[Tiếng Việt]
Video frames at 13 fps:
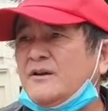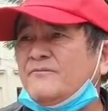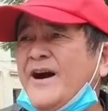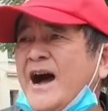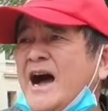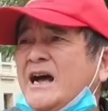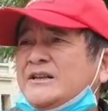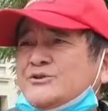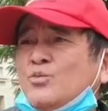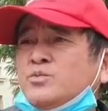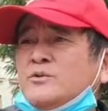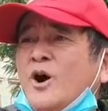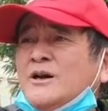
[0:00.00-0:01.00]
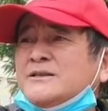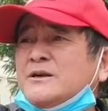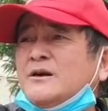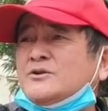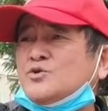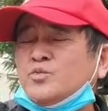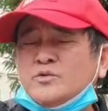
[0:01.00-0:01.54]
và chúng nói
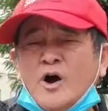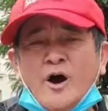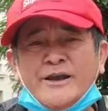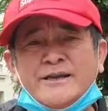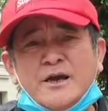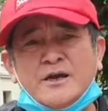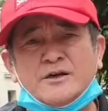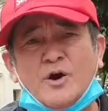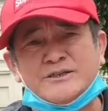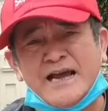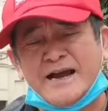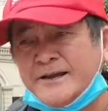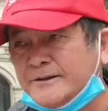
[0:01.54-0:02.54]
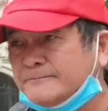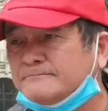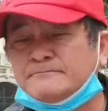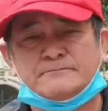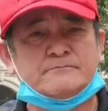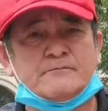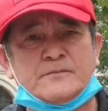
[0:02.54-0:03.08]
chúng nói ờ, nói rằng ấy
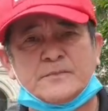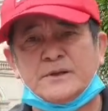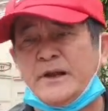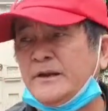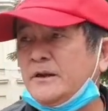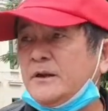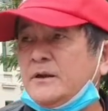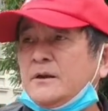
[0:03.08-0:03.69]
đấy,